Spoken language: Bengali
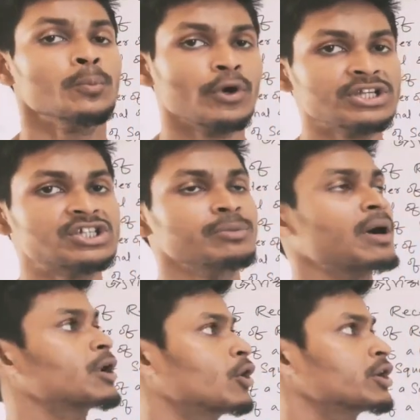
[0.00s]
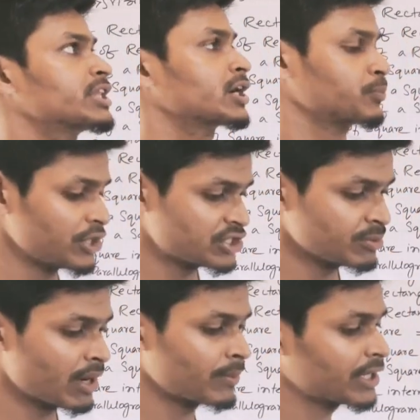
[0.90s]
পরিসীমার অর্ধেক
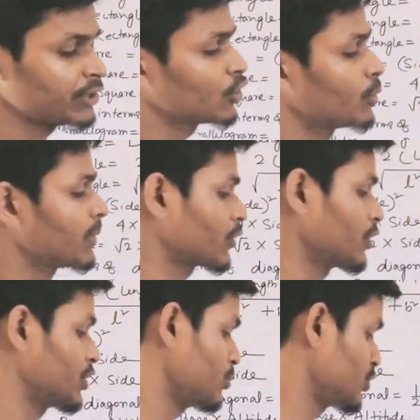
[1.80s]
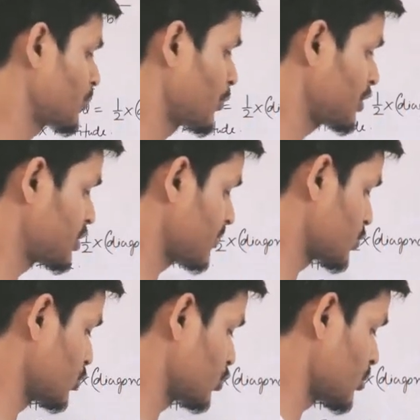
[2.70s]
পরিসীমা আমরা কীরকম বার করি ত্রিভুজের
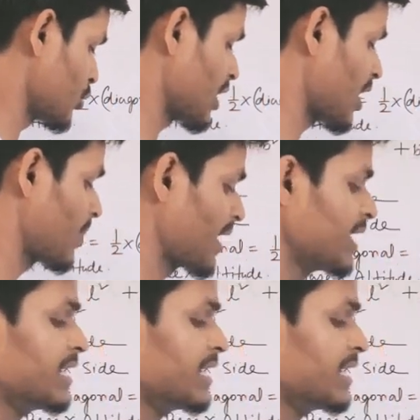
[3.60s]
পরিসীমার সূত্র মনে রাখবায়